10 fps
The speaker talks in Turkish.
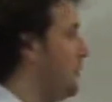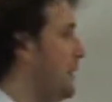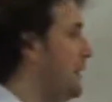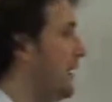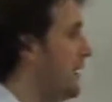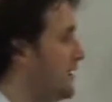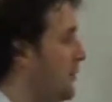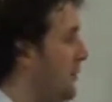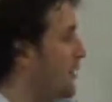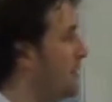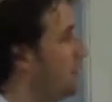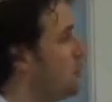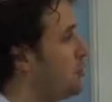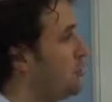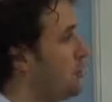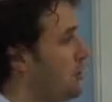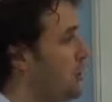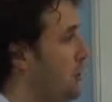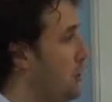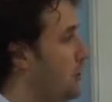gibi ilkel zaman dediğimiz süreç